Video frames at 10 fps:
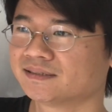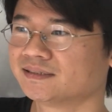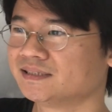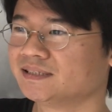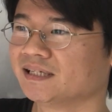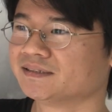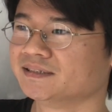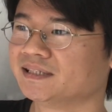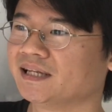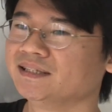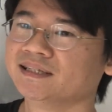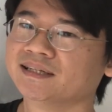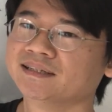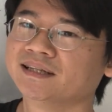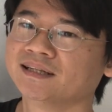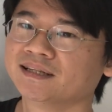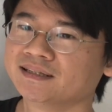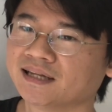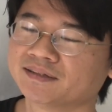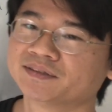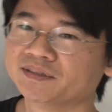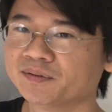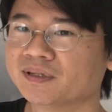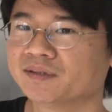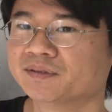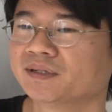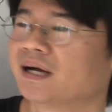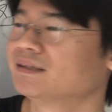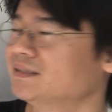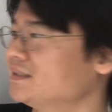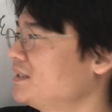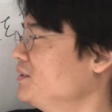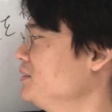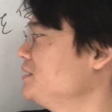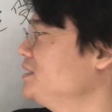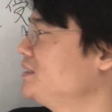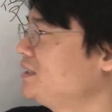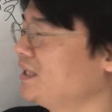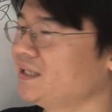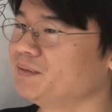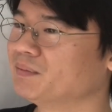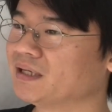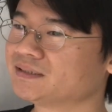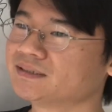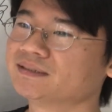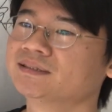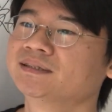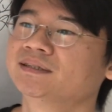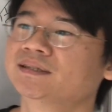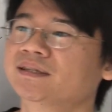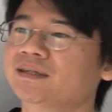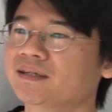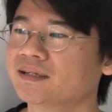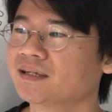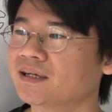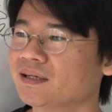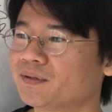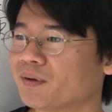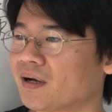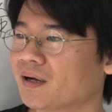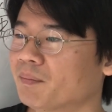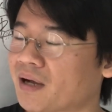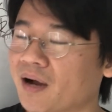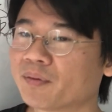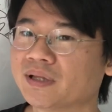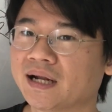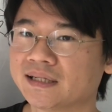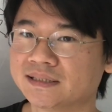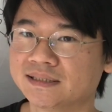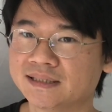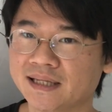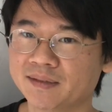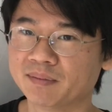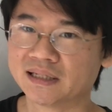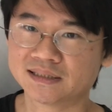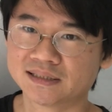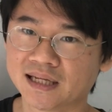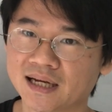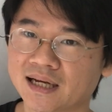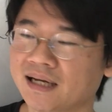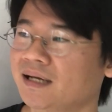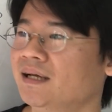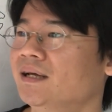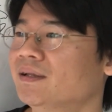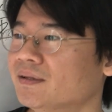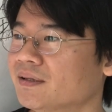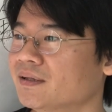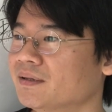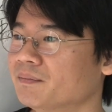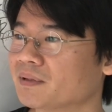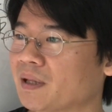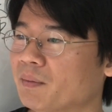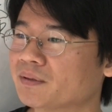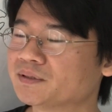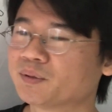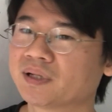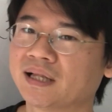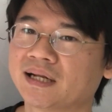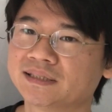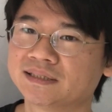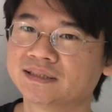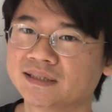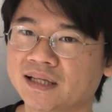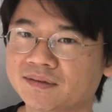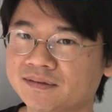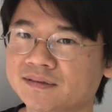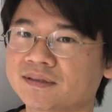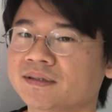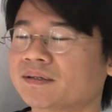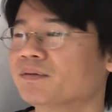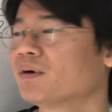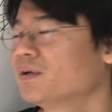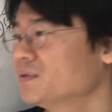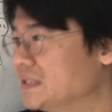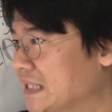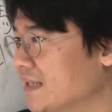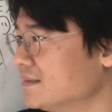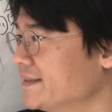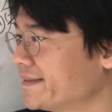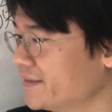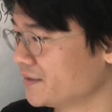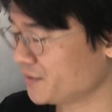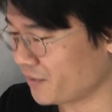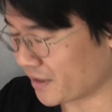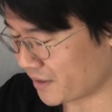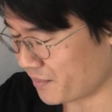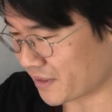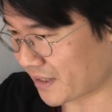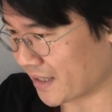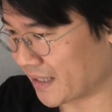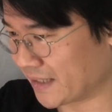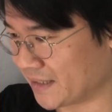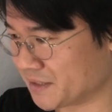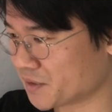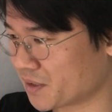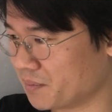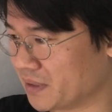ちっちゃいやつに手になるっていろんなルールがあるんですけど、知っています。とか、まあ、過去なら知っていましたタメ口とかなら知ってるとかいうふうになるんですけどそういうのを頭で考えて一生懸